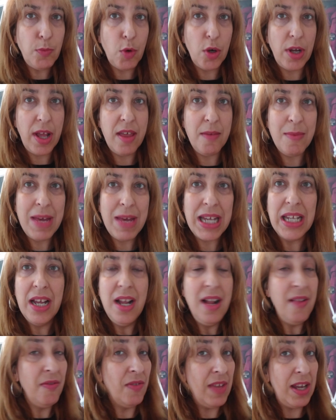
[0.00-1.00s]
porque además
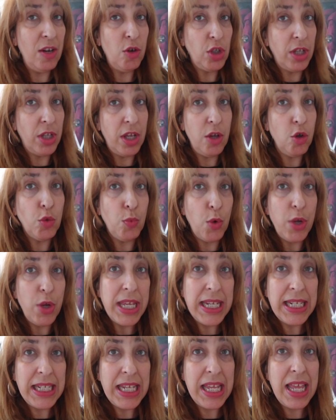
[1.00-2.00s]
de los que os
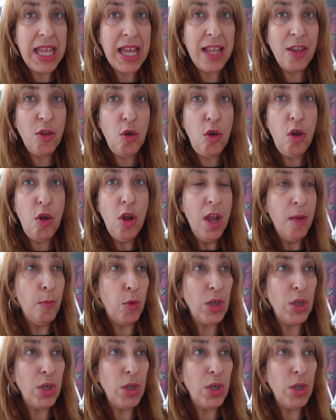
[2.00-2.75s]
voy enseñando,